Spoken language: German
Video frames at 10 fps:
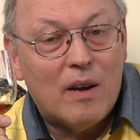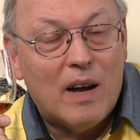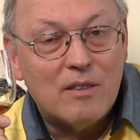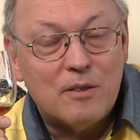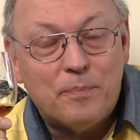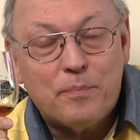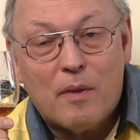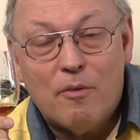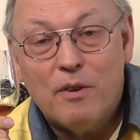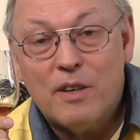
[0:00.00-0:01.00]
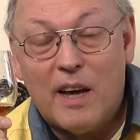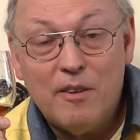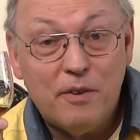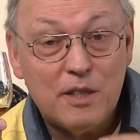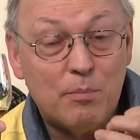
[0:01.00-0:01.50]
Also, für
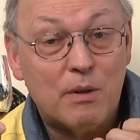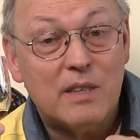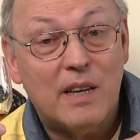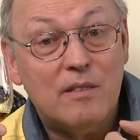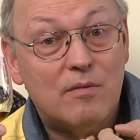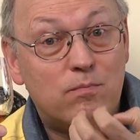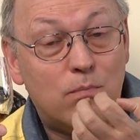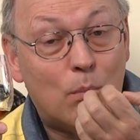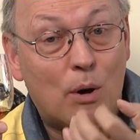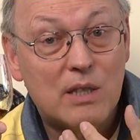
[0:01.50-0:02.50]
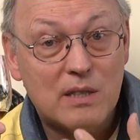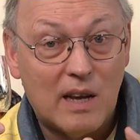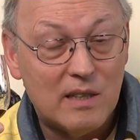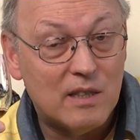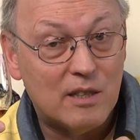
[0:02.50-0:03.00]
43 Prozent
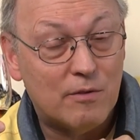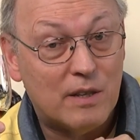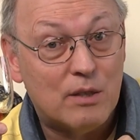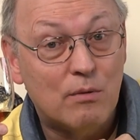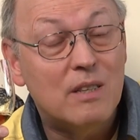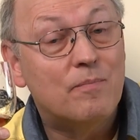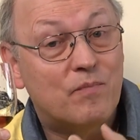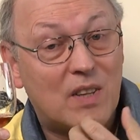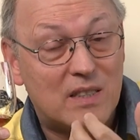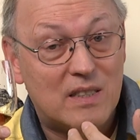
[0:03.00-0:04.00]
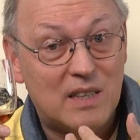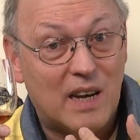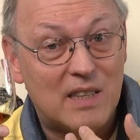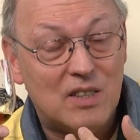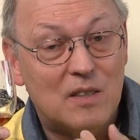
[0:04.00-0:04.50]
Mordsantritt auf der Zunge, das ist die
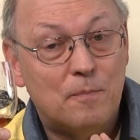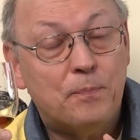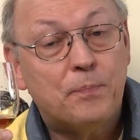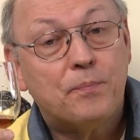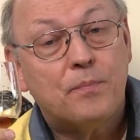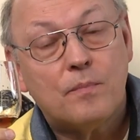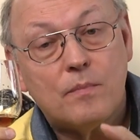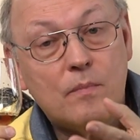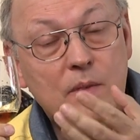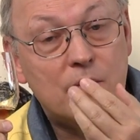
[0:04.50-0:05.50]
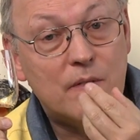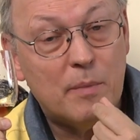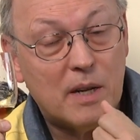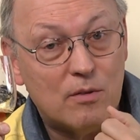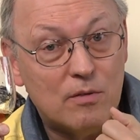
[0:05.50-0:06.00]
Eiche. Wenn
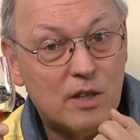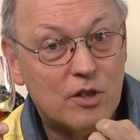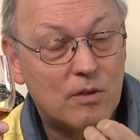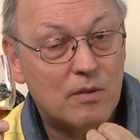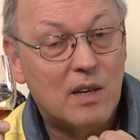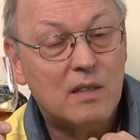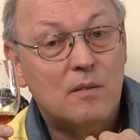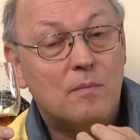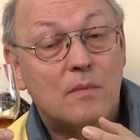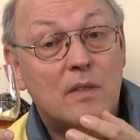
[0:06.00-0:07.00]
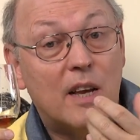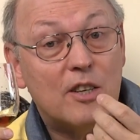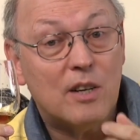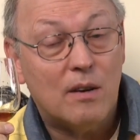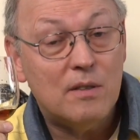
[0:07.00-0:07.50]
man dann runtergeschluckt hat,
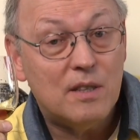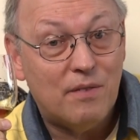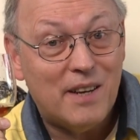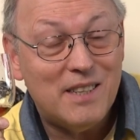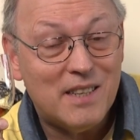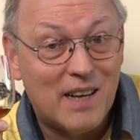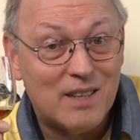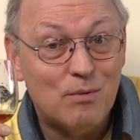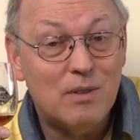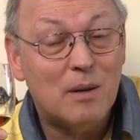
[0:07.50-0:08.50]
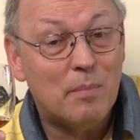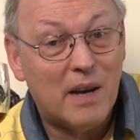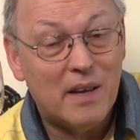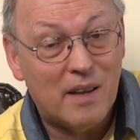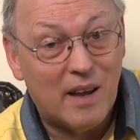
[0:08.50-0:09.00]
erstaunlich wenig Alkohol
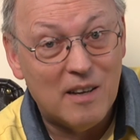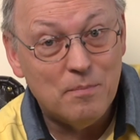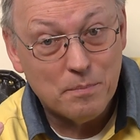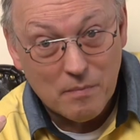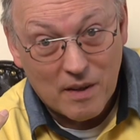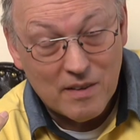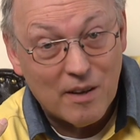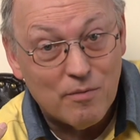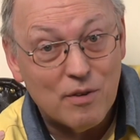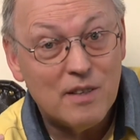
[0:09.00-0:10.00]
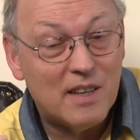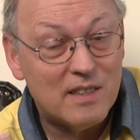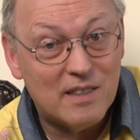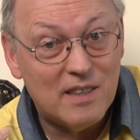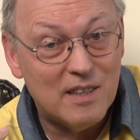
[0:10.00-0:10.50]
dabei, ja, der würde
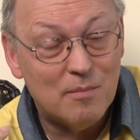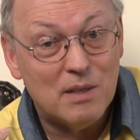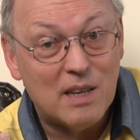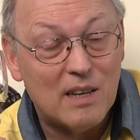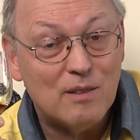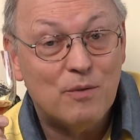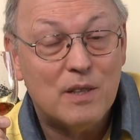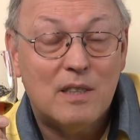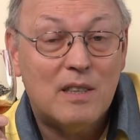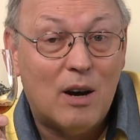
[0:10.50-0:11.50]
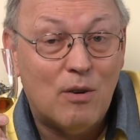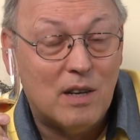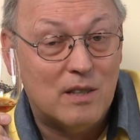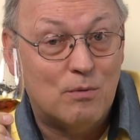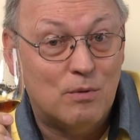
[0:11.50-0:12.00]
jetzt hier mit 48 auch
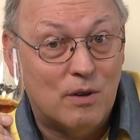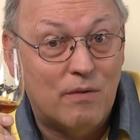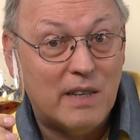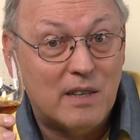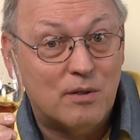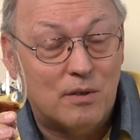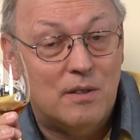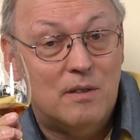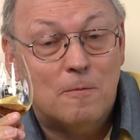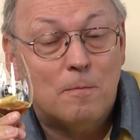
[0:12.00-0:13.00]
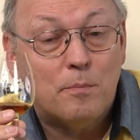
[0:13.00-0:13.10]
ganz gut noch weiter drücken.